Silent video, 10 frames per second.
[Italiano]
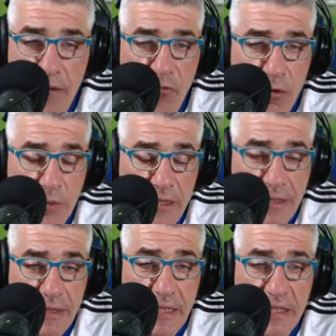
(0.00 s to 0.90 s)
il format
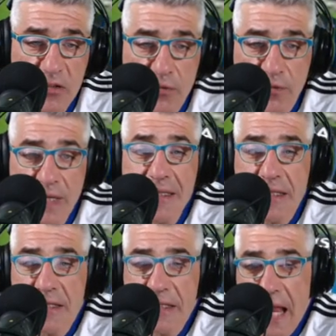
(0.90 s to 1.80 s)
natalizio
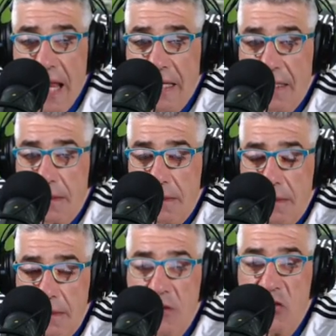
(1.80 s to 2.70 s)
26
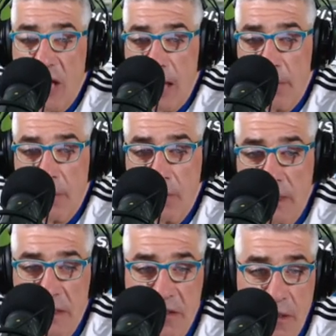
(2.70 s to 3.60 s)
dicembre
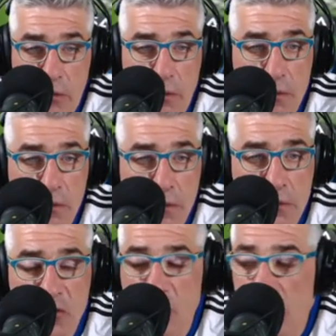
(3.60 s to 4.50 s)
quindi secondo
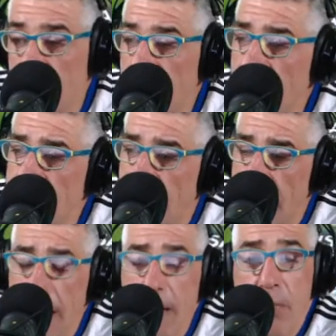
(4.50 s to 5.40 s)
giorno di
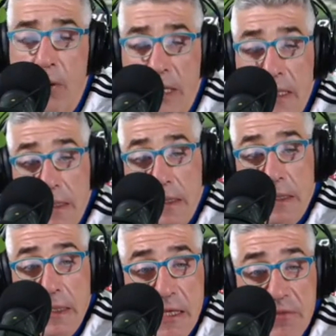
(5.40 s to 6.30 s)
Natale e poi
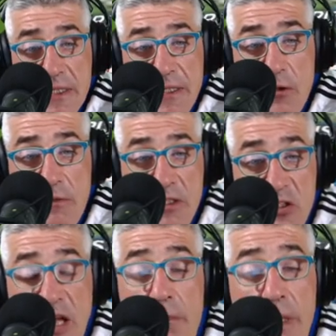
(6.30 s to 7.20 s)
il 29
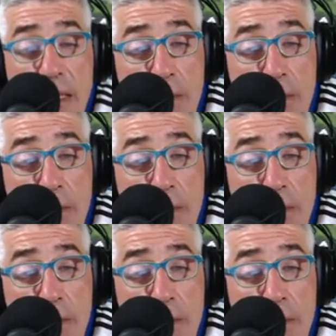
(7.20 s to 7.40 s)
dicembre il